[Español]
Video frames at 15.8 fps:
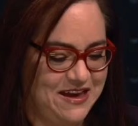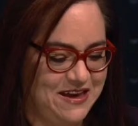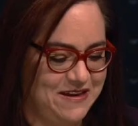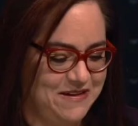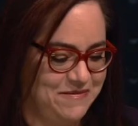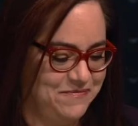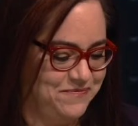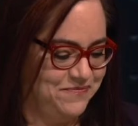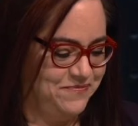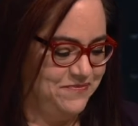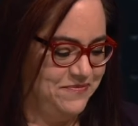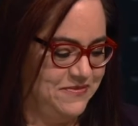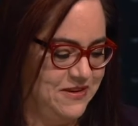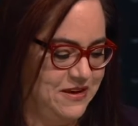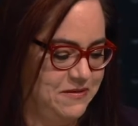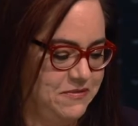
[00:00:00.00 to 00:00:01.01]
Em,
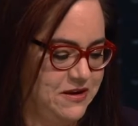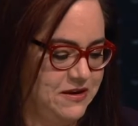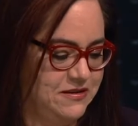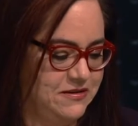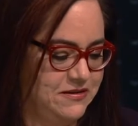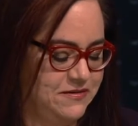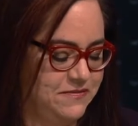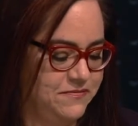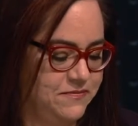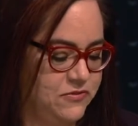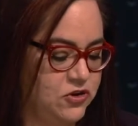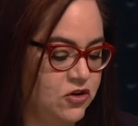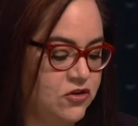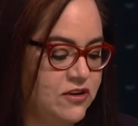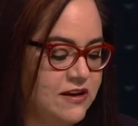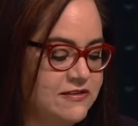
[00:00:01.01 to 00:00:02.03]
a ver,
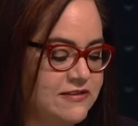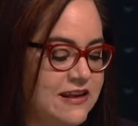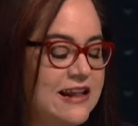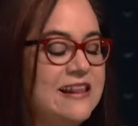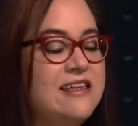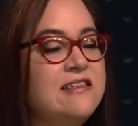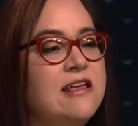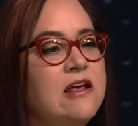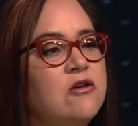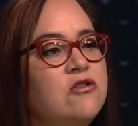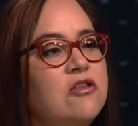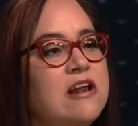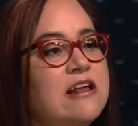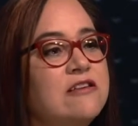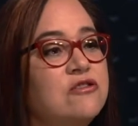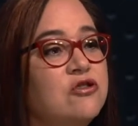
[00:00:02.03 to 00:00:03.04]
¿dónde está el dinero
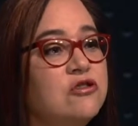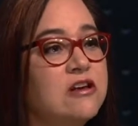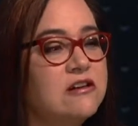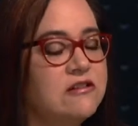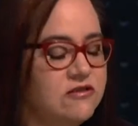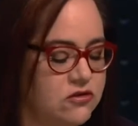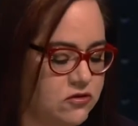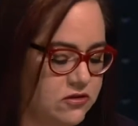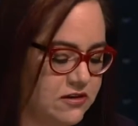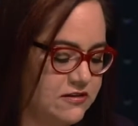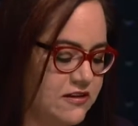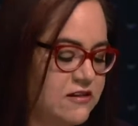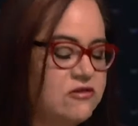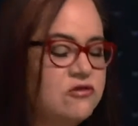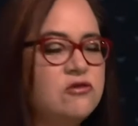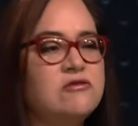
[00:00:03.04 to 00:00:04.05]
de las
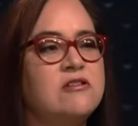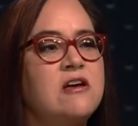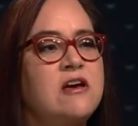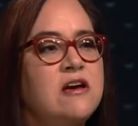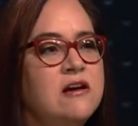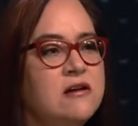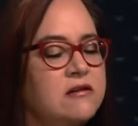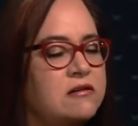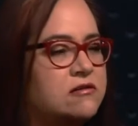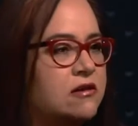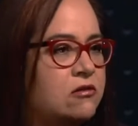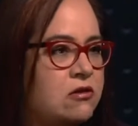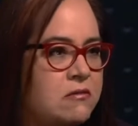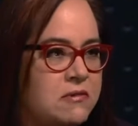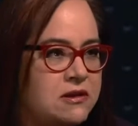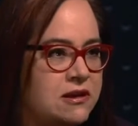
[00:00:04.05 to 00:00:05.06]
donaciones? Esto
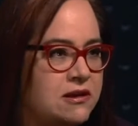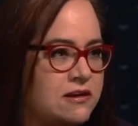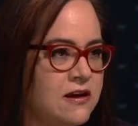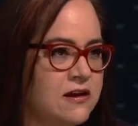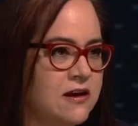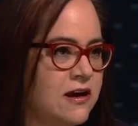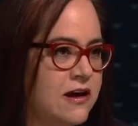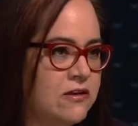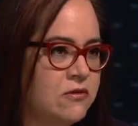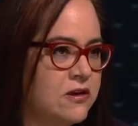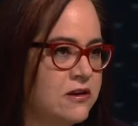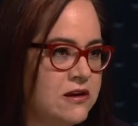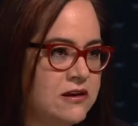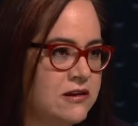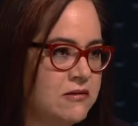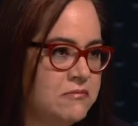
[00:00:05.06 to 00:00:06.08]
seguramente te ha llegado a
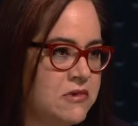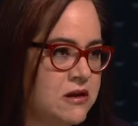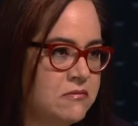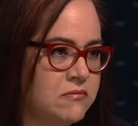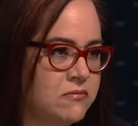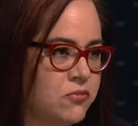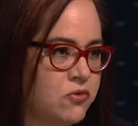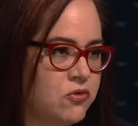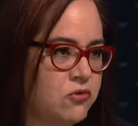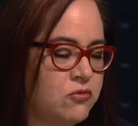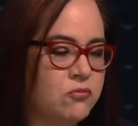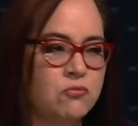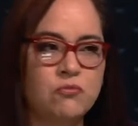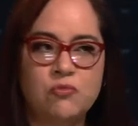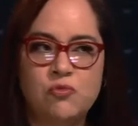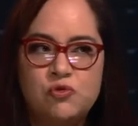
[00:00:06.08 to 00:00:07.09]
ti también por
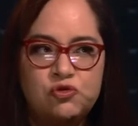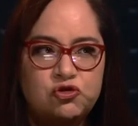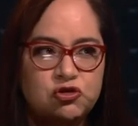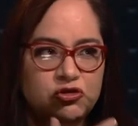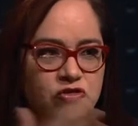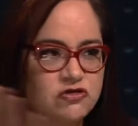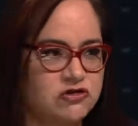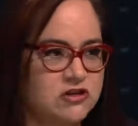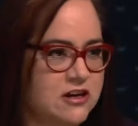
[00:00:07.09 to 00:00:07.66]
muchos